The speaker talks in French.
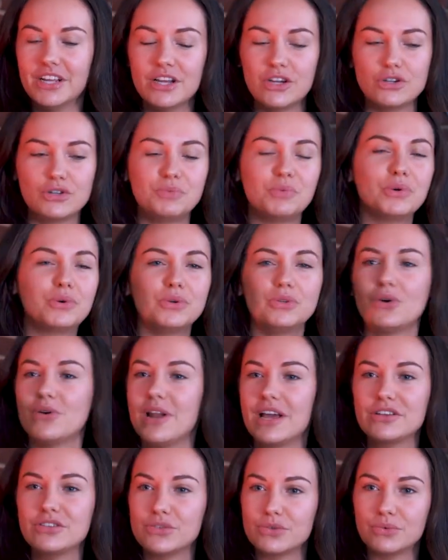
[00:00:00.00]
Je suis beaucoup
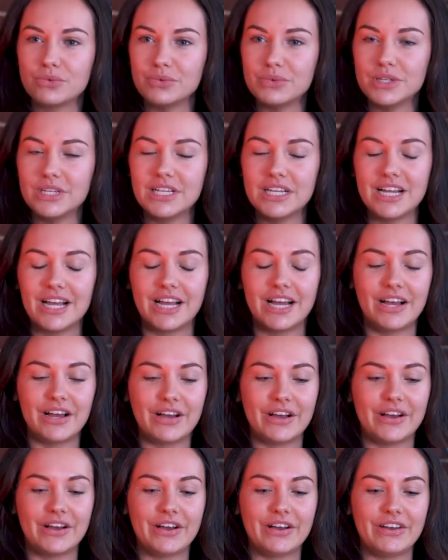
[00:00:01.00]
dans l'action
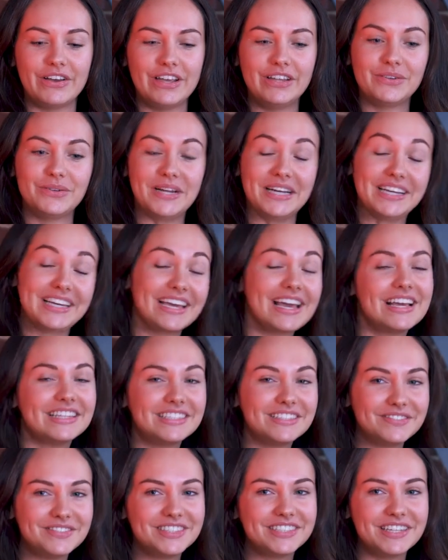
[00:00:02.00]
euh, et dans la
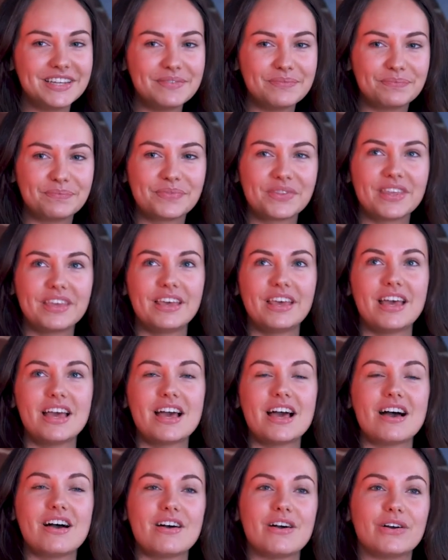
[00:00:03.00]
créativité. D'accord.
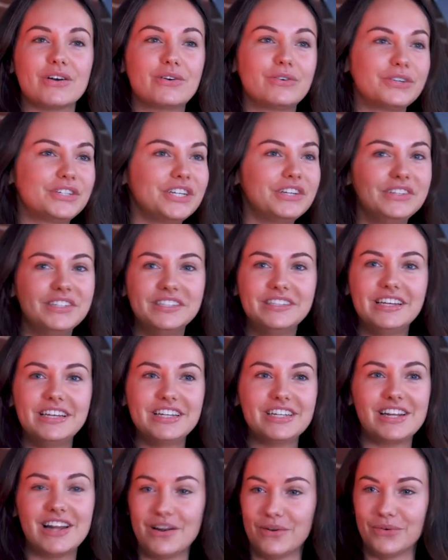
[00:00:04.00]
Euh, quand j'ai une
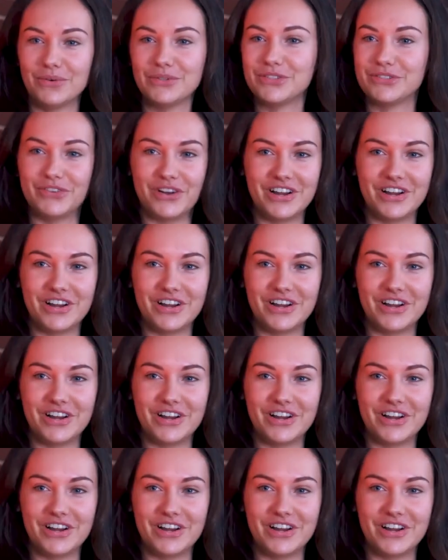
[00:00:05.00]
idée, je la lance.